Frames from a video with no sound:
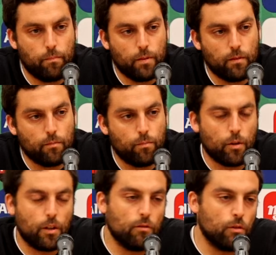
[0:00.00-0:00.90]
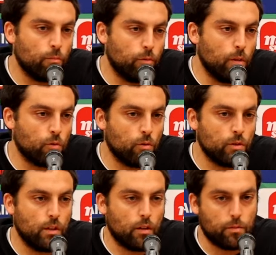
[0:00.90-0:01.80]
pelo, por aquilo que não podíamos
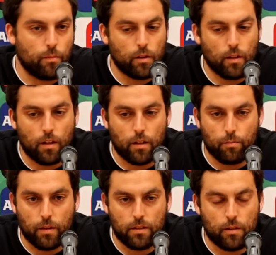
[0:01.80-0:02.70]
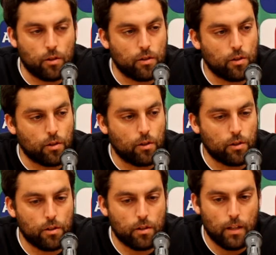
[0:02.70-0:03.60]
conceder ao Sporting, que era espaço nas nossas
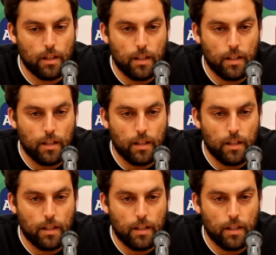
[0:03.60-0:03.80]
costas,